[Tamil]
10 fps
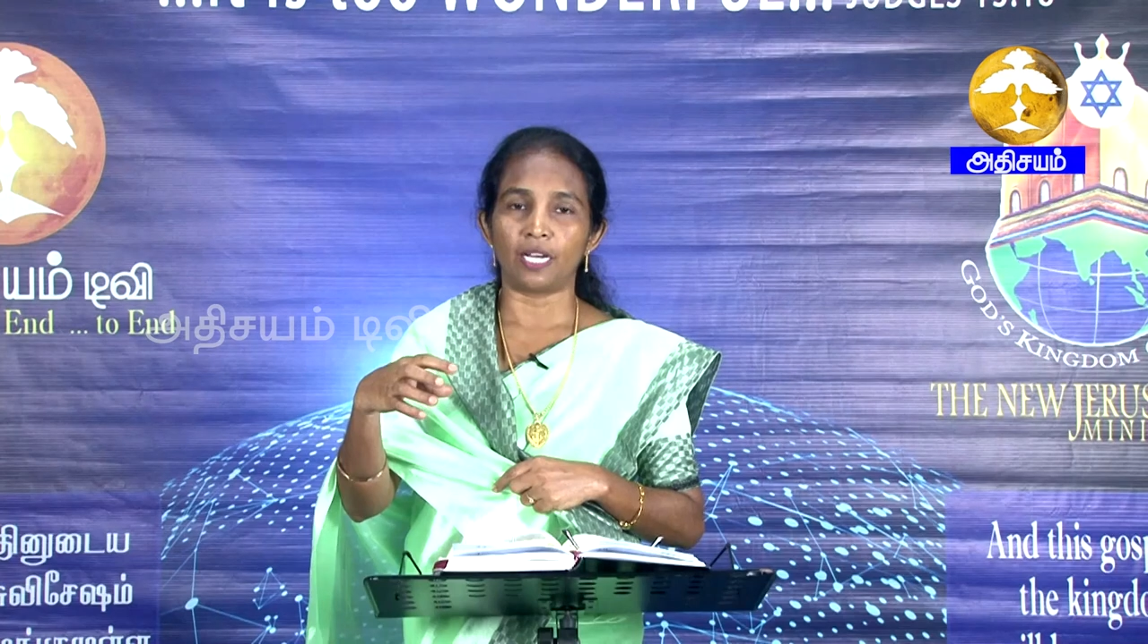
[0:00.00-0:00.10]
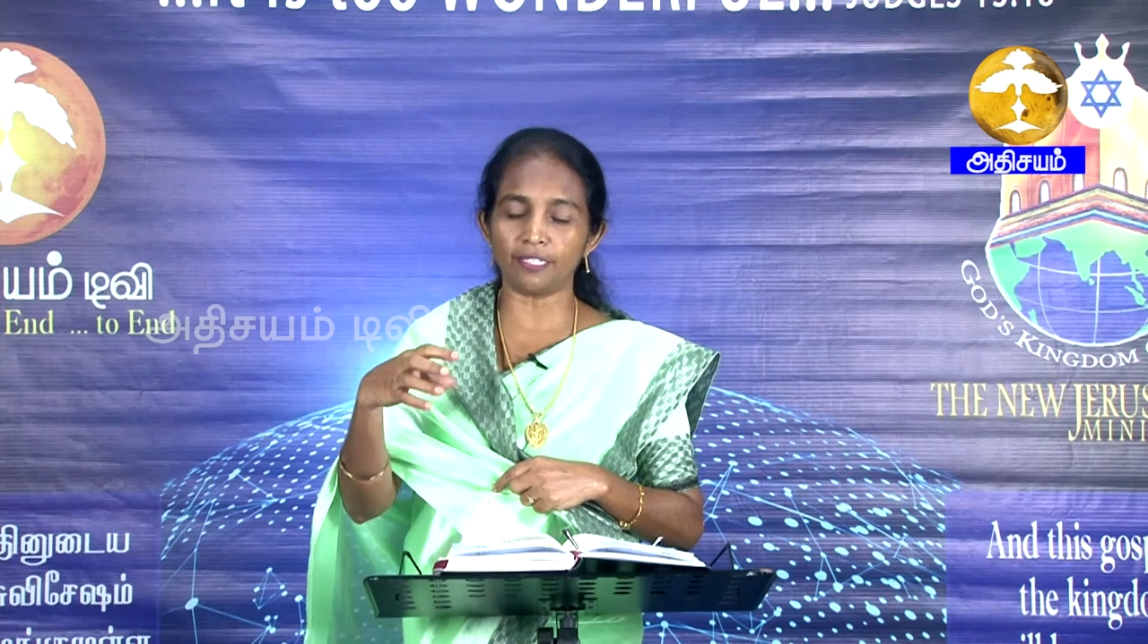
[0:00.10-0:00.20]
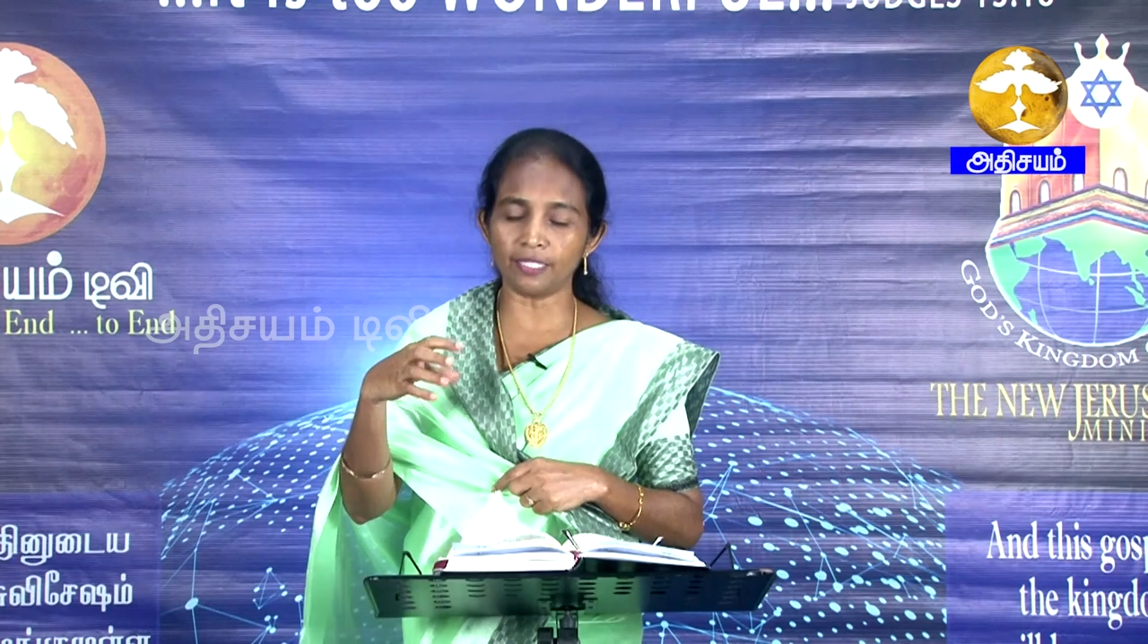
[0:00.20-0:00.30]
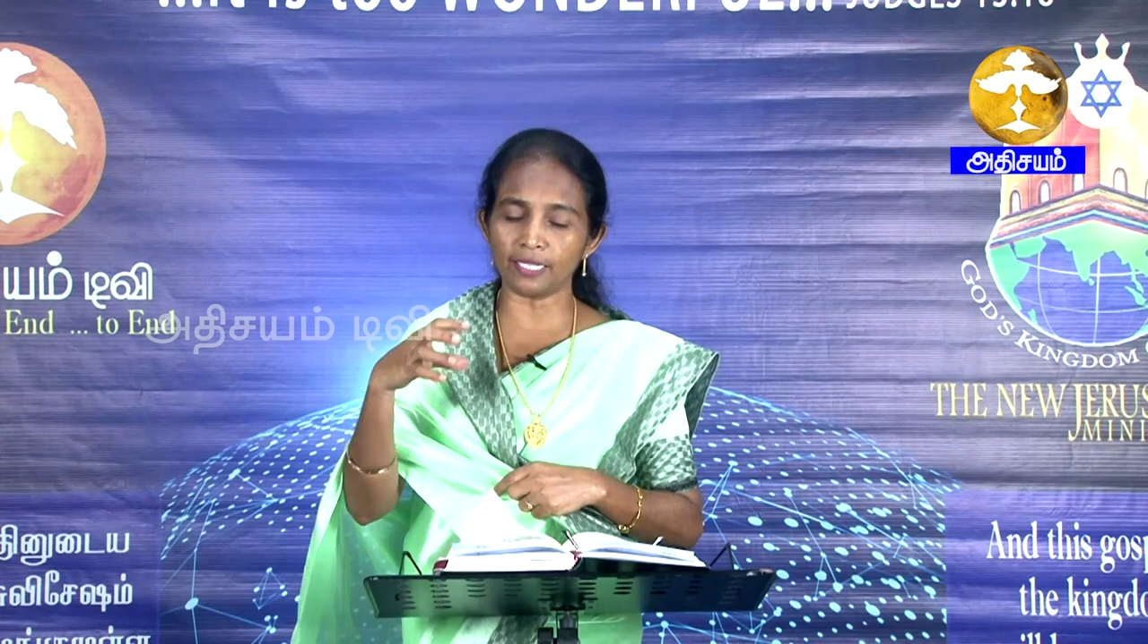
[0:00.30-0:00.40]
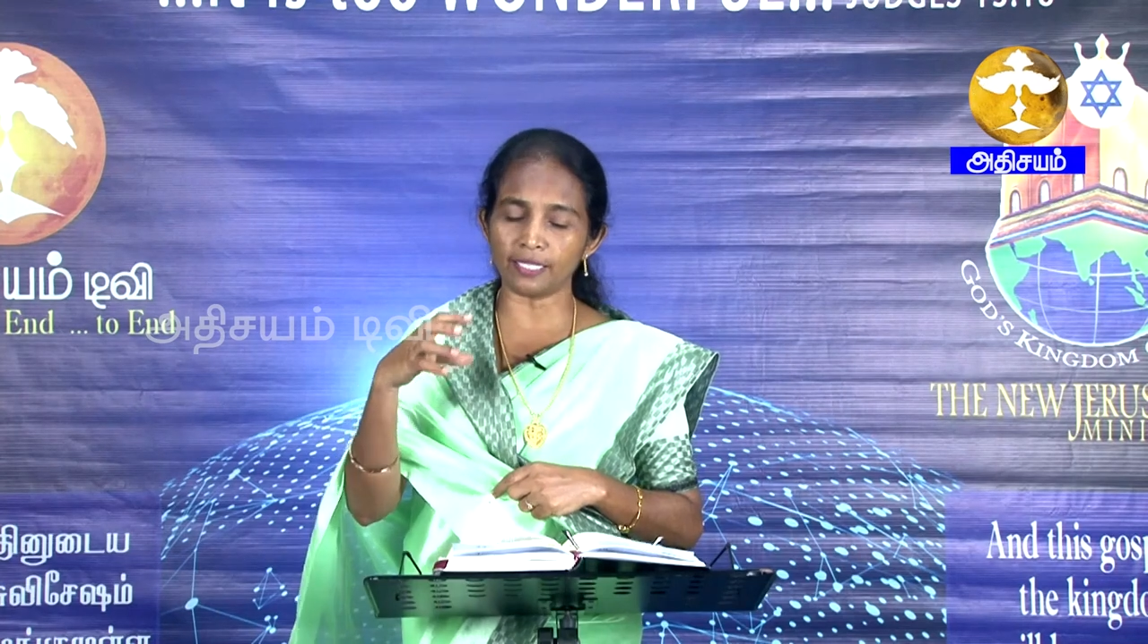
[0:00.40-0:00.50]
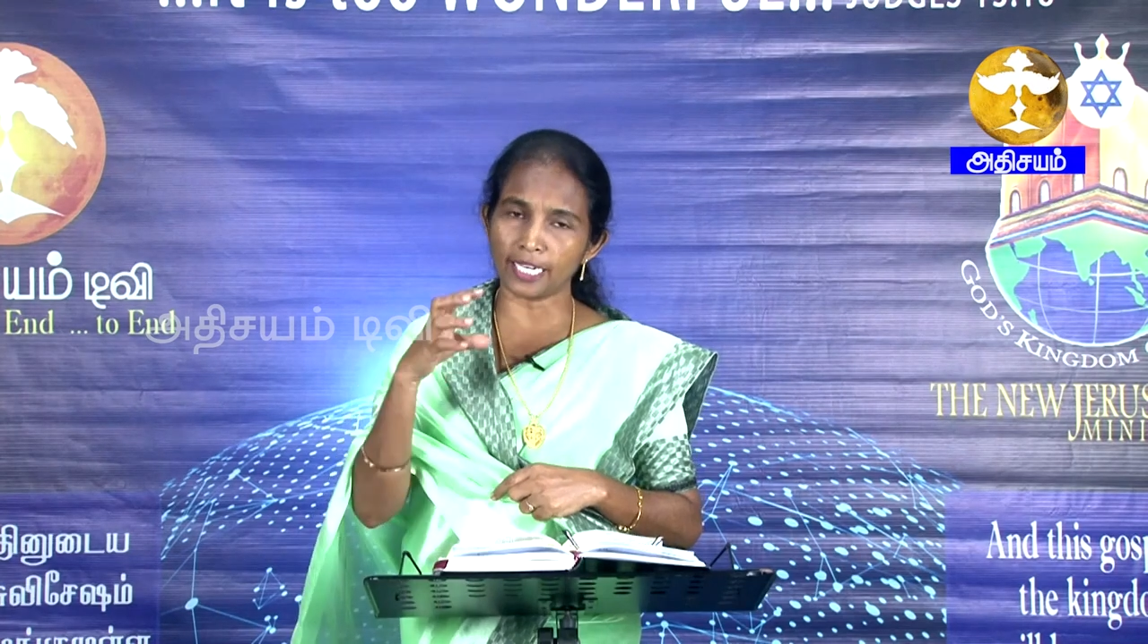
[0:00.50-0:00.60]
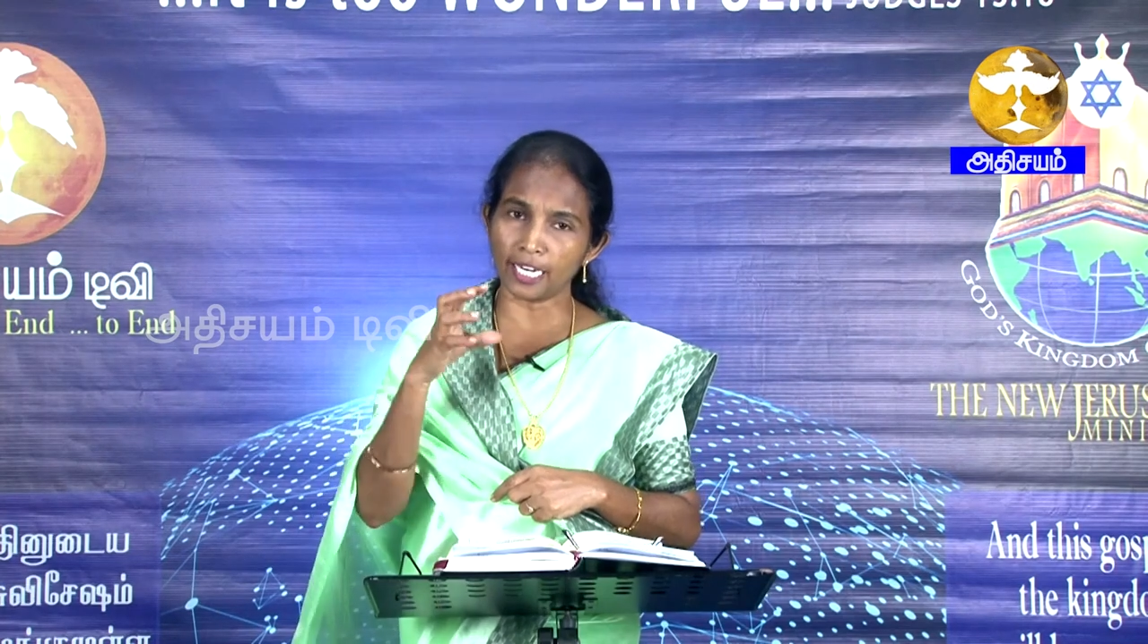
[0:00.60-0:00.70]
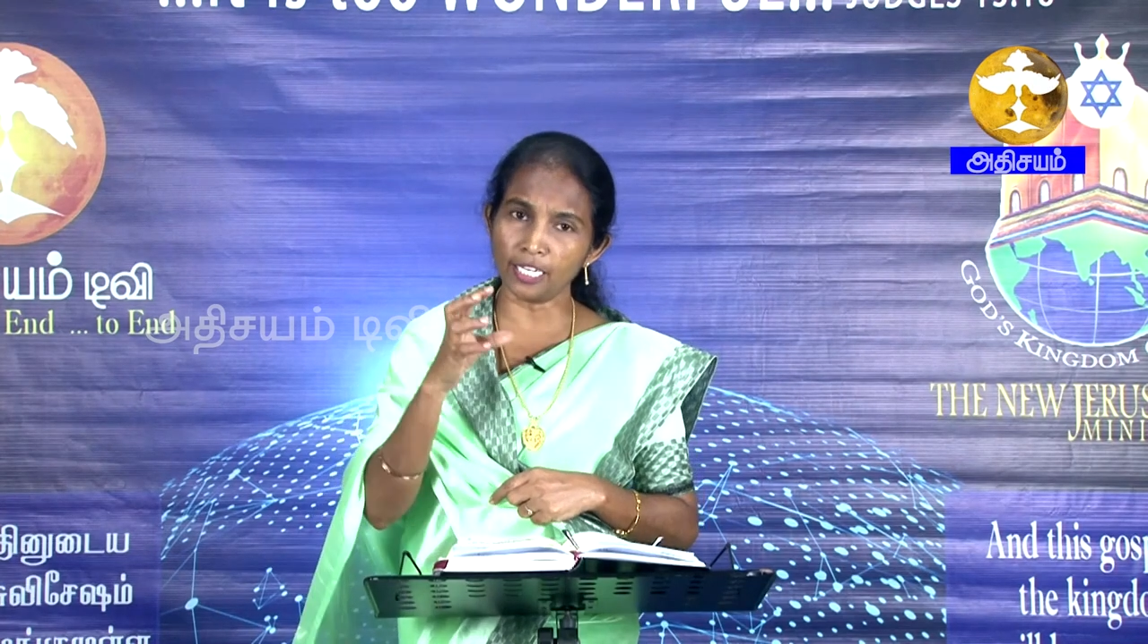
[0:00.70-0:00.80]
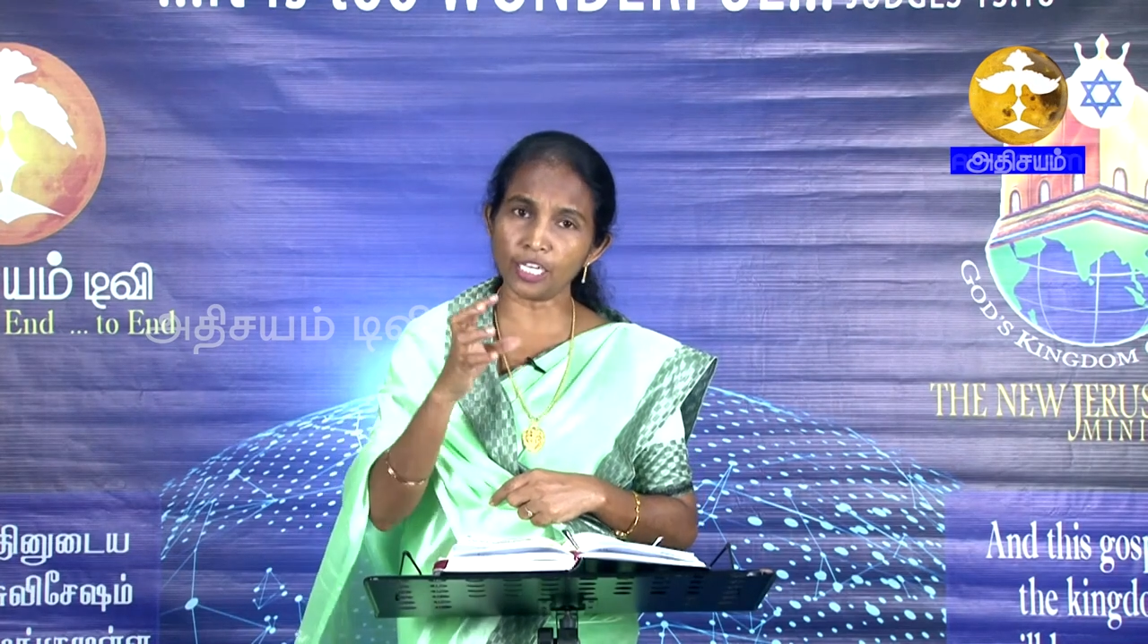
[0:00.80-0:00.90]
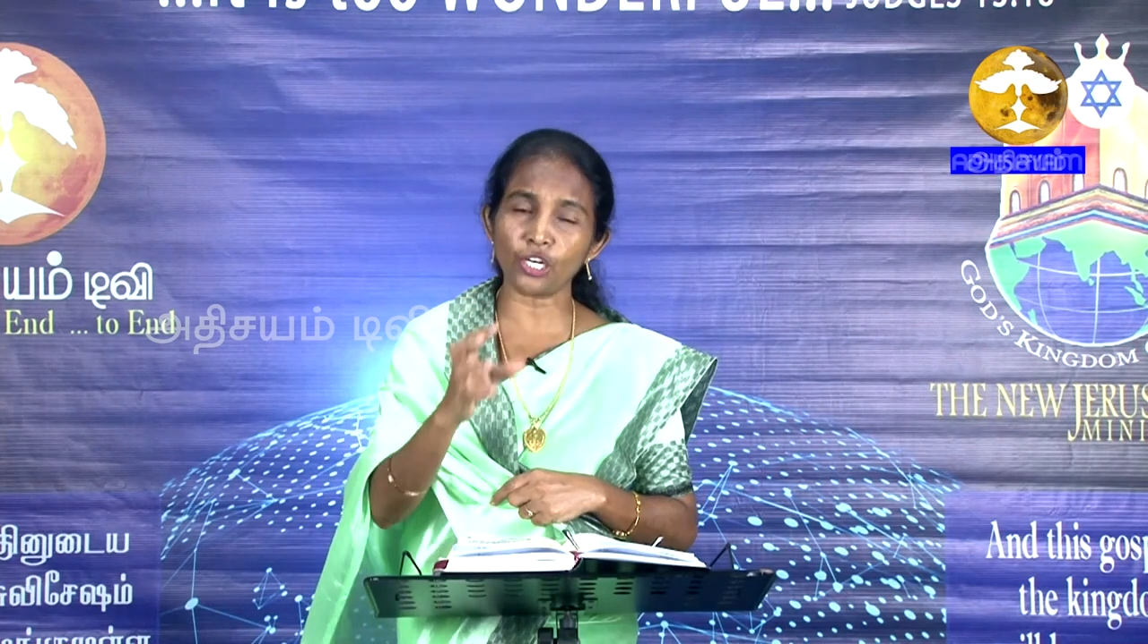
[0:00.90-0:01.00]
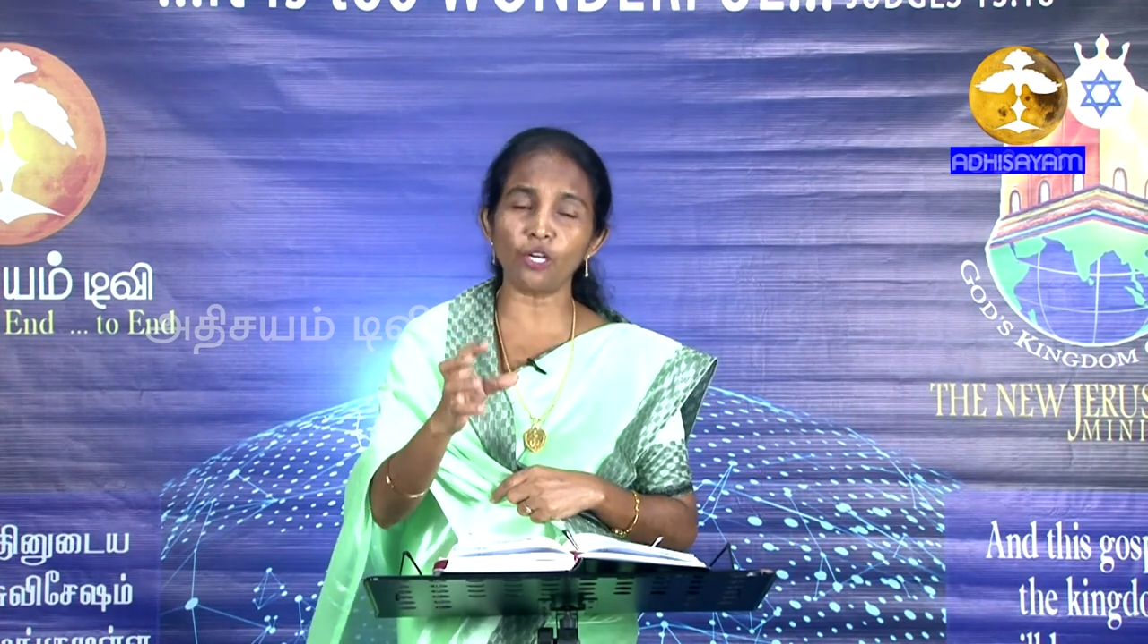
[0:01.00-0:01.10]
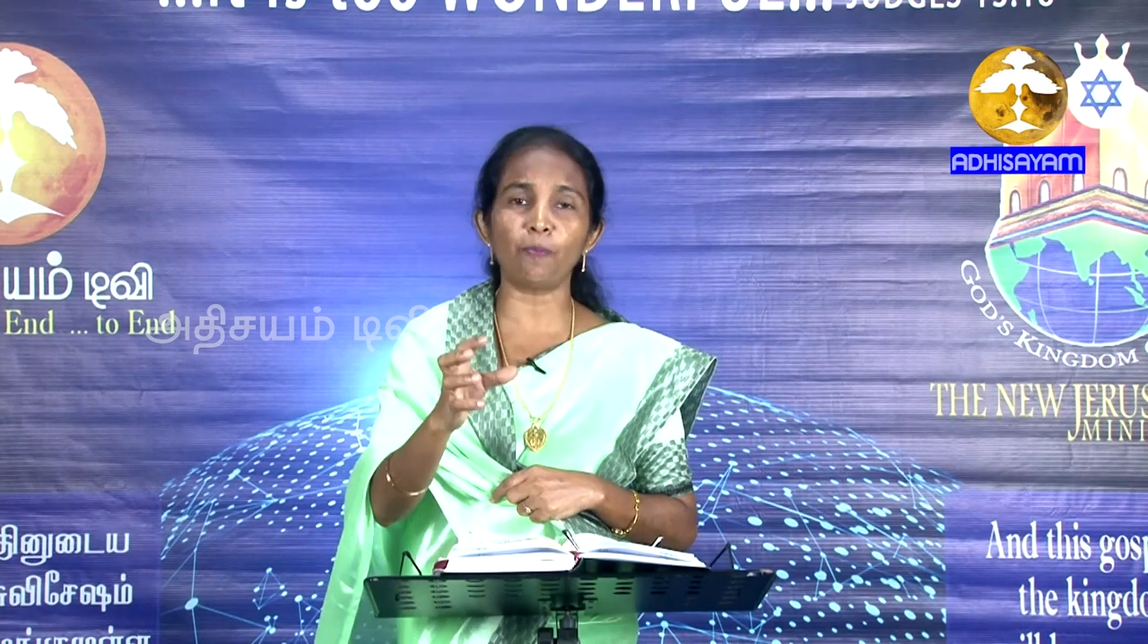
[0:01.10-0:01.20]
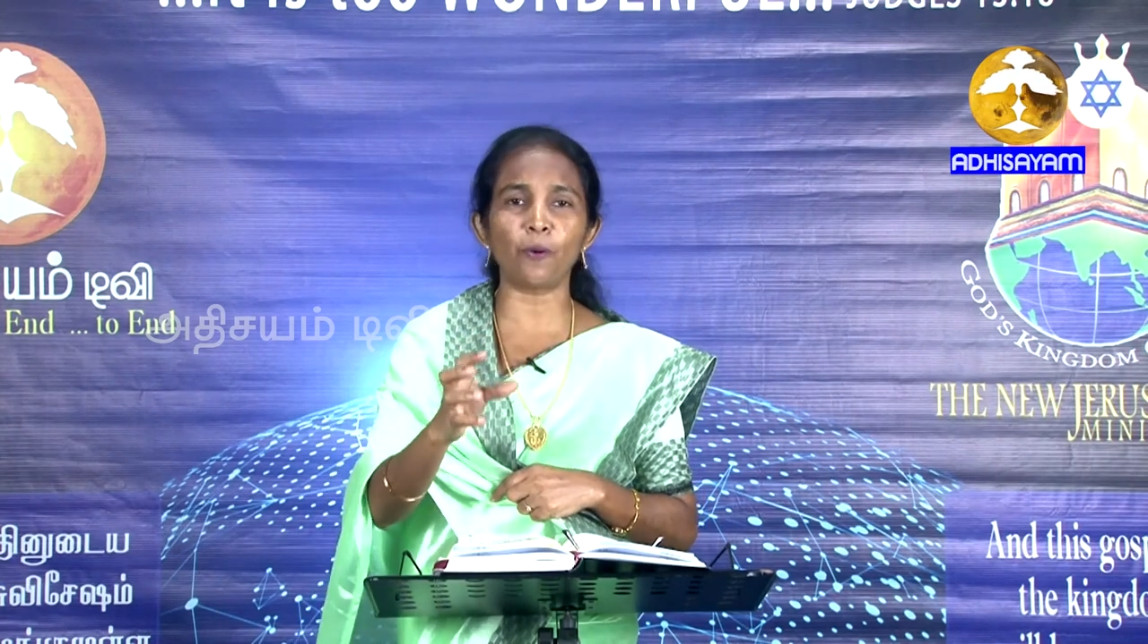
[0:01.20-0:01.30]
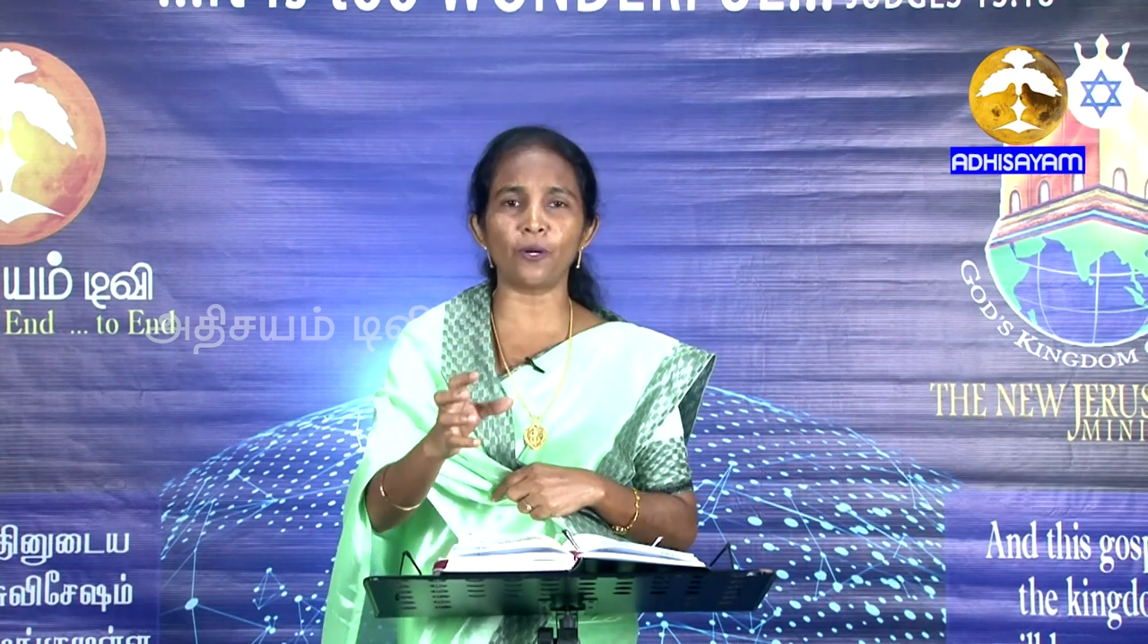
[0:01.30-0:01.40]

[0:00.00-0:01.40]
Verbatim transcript: அதாவது இந்த எல்லைக்குள்ளே